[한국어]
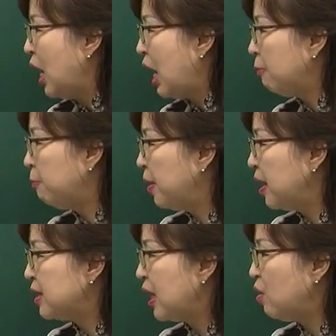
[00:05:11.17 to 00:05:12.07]

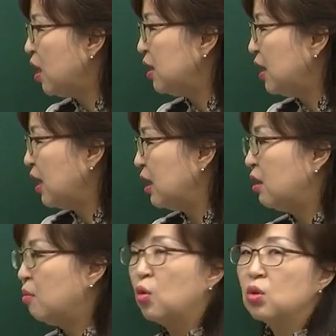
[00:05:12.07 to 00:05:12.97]
앞의 상황이나
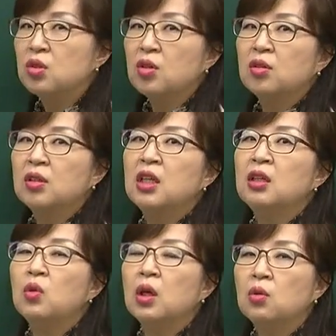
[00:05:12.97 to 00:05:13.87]
일의
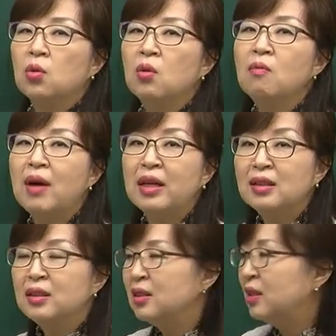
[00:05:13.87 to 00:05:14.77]
목적이 되도록
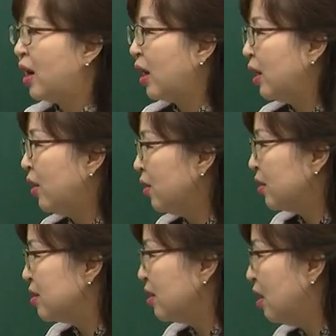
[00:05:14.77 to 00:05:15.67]
만들다예요.
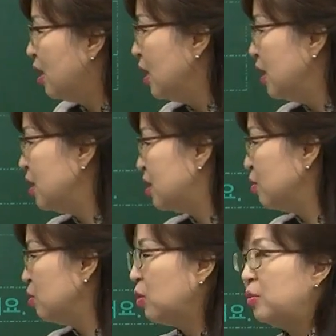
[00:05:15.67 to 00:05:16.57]
그래서
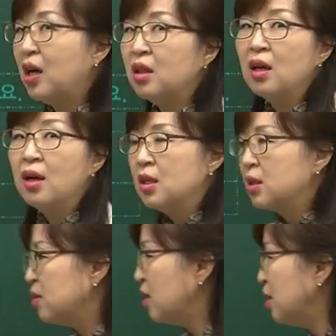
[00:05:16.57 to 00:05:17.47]
예시문 보면
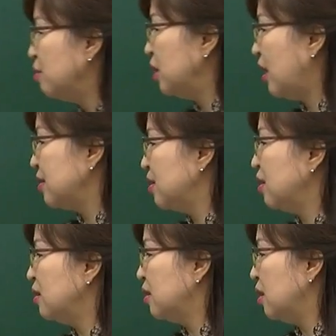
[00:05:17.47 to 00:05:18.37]
선생님은
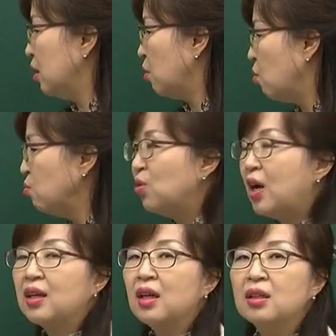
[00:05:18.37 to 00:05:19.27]
학생들을
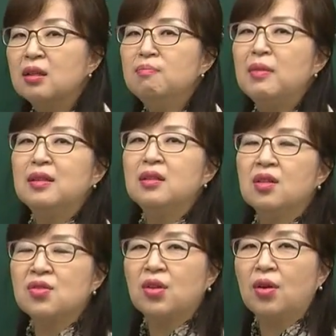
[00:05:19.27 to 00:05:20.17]
공부하게끔
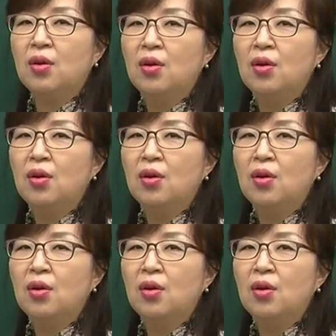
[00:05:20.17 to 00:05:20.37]
만드셨어요.